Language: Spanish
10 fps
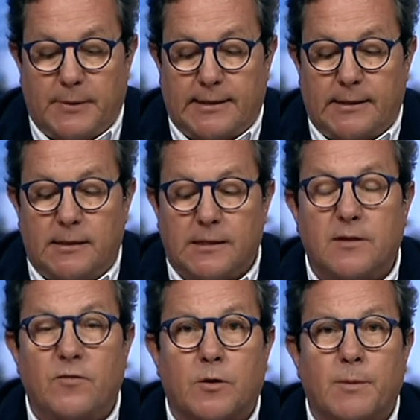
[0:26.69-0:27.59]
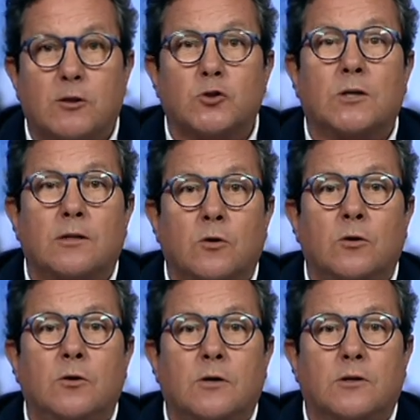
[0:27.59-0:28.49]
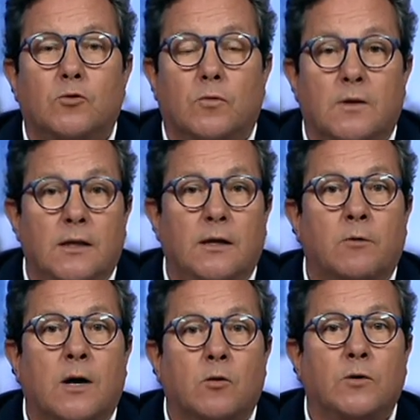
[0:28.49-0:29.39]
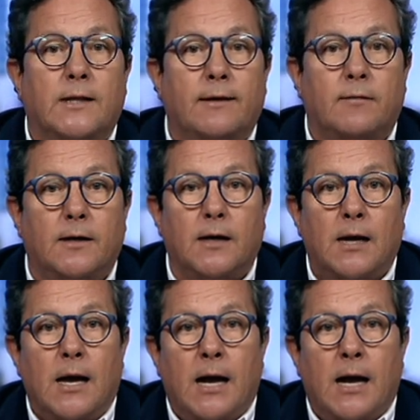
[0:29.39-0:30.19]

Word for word: mantenerles informados de todo lo que sucede o acontece